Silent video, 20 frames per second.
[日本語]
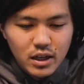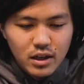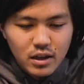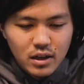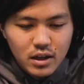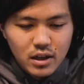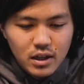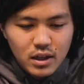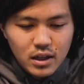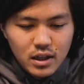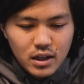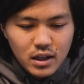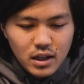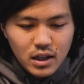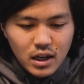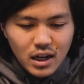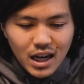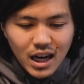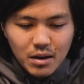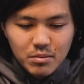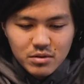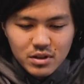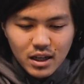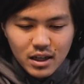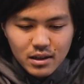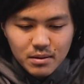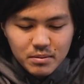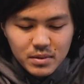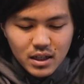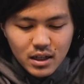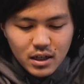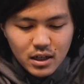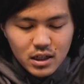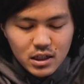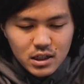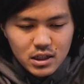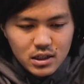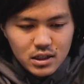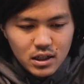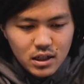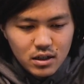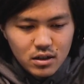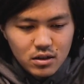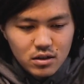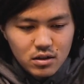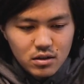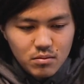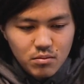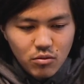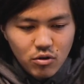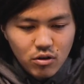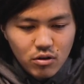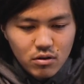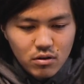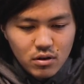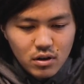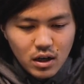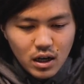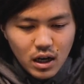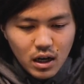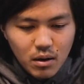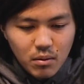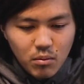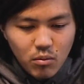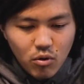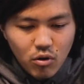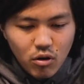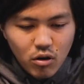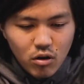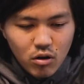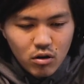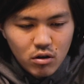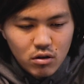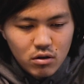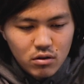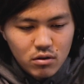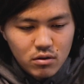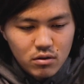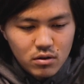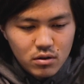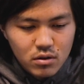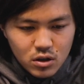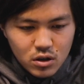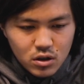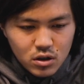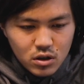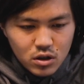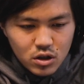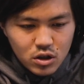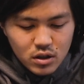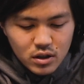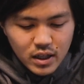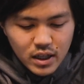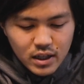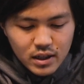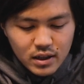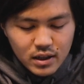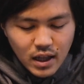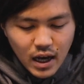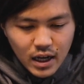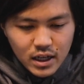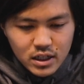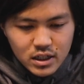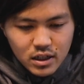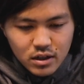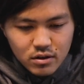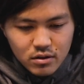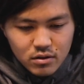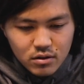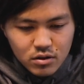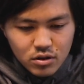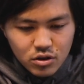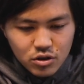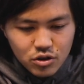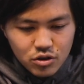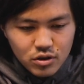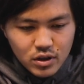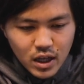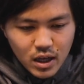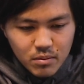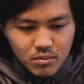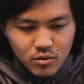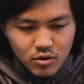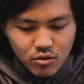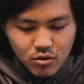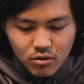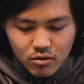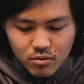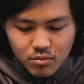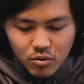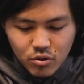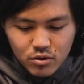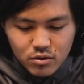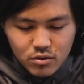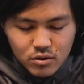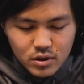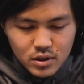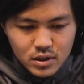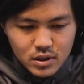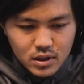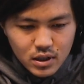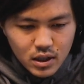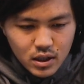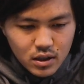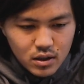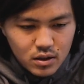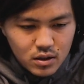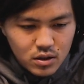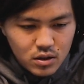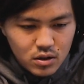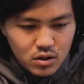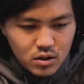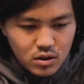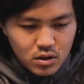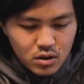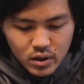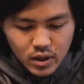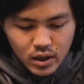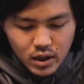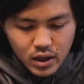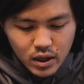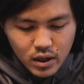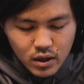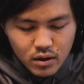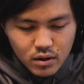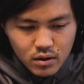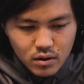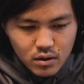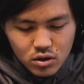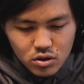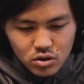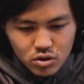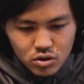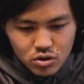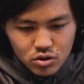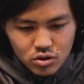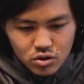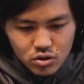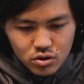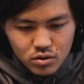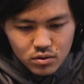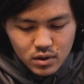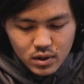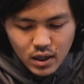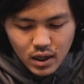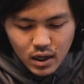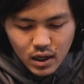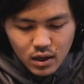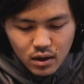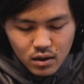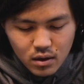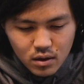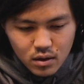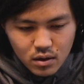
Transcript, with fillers: エ、ラブだみたいな感じですね。モン、アモー。で、愛してる。ジュテン。ここポイントですね。え、ジュタ、モ